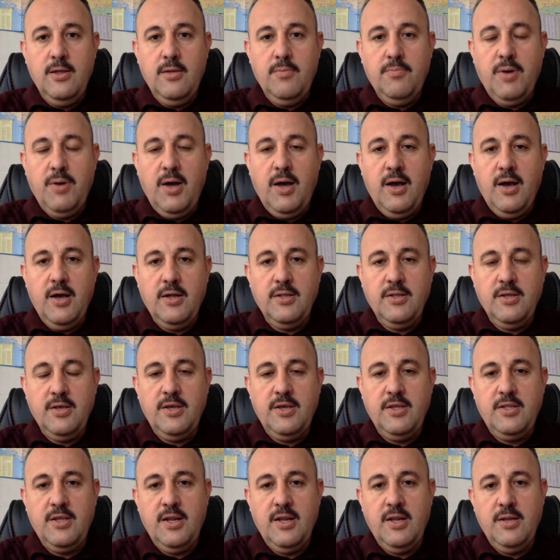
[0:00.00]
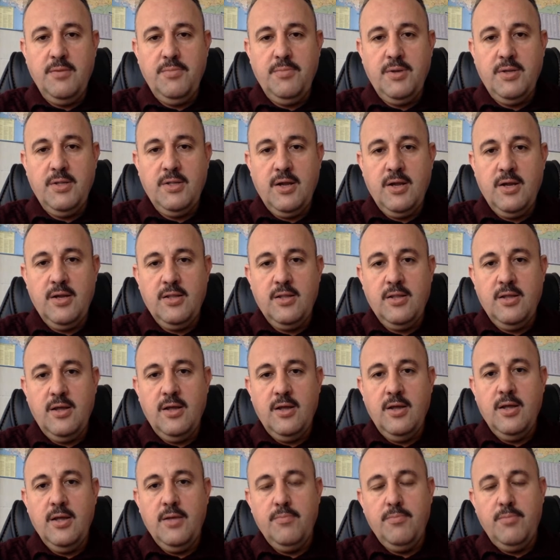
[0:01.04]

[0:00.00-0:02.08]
bankada yeterli miktarda